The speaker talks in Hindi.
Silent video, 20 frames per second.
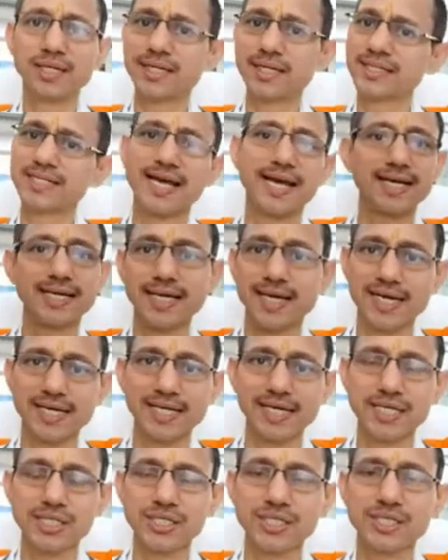ये डिसाइड करनी
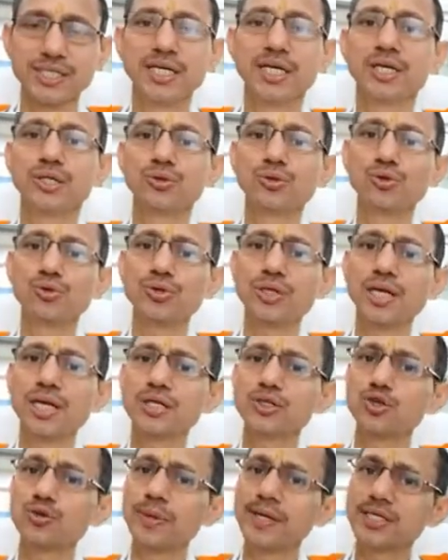है ये चीज तो उसके लिए
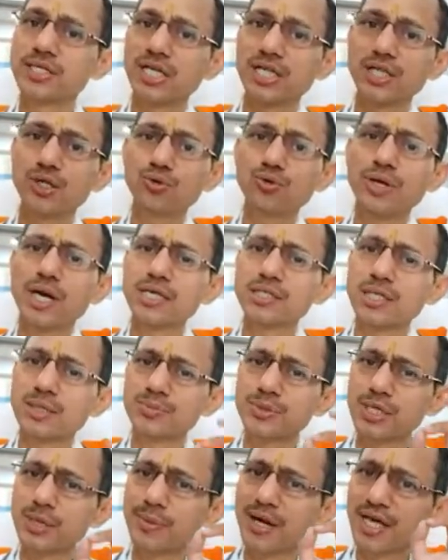सुबह जल्दी उठना
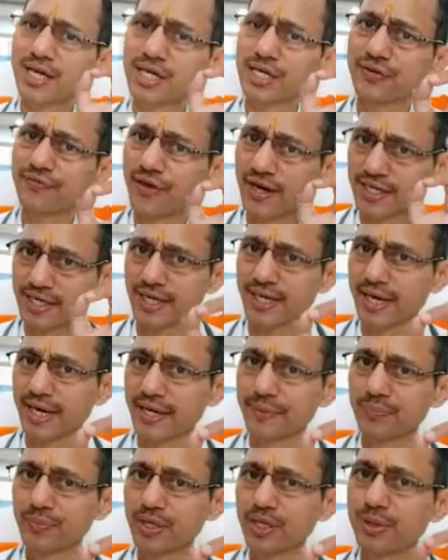सबसे बड़ा की फैक्टर है
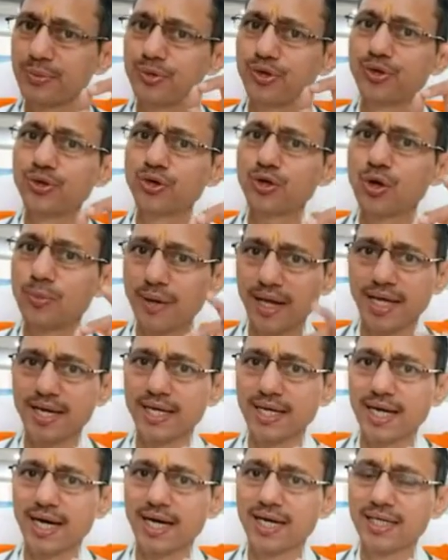इम्यूनिटी को बढ़ाने
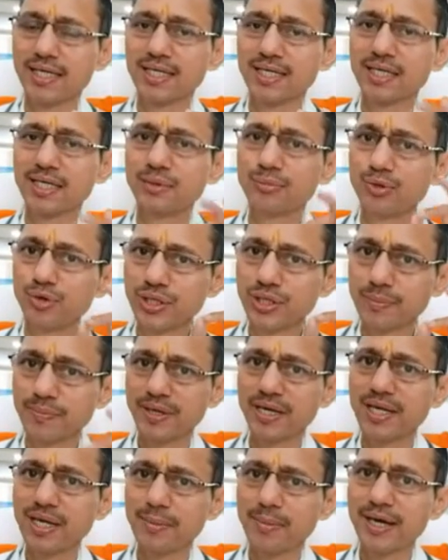का इम्यूनिटी
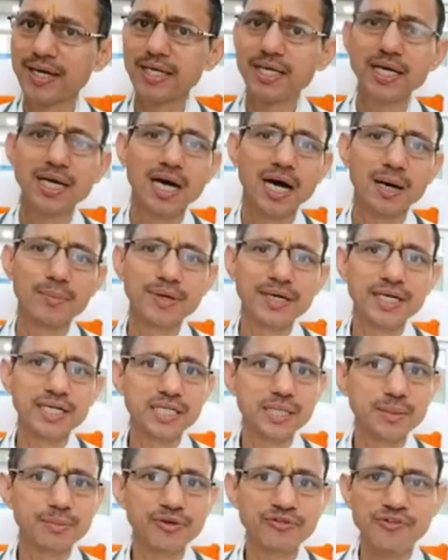बढ़े हमारी हमें
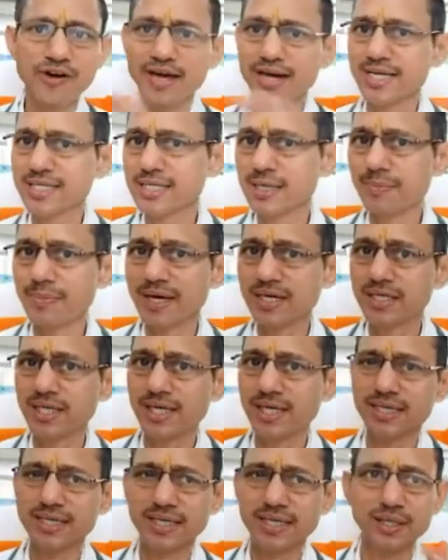किसी भी वायरस से
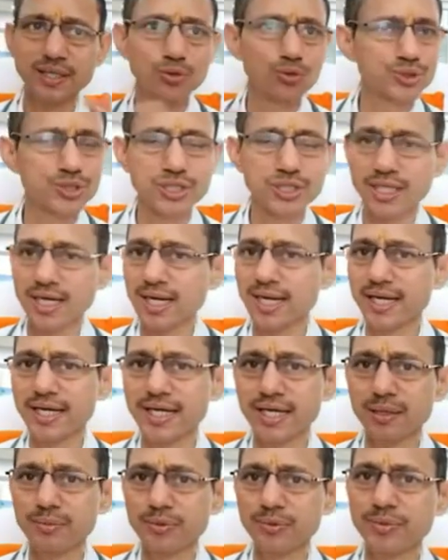बैक्टीरिया की कोई चिंता ना रहे
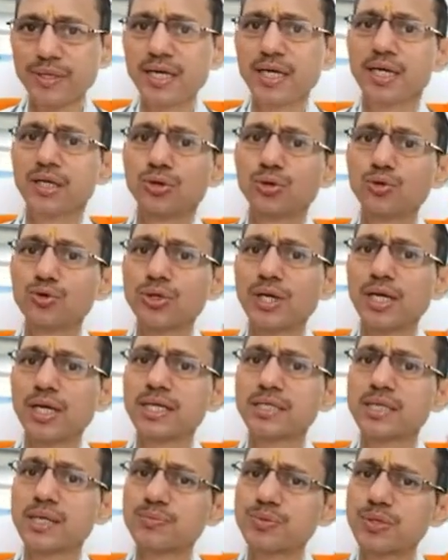कभी भी तो उसके लिए
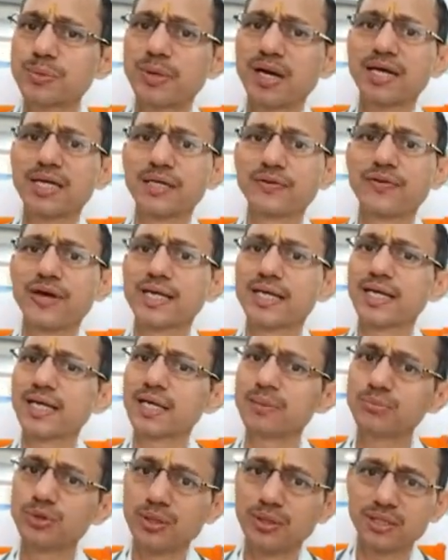सबसे बड़ा की फैक्टर है कि
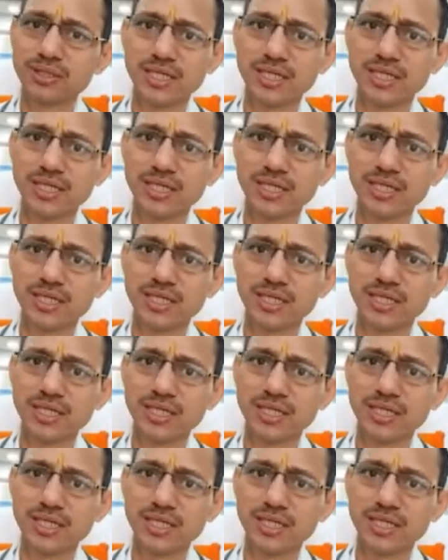हम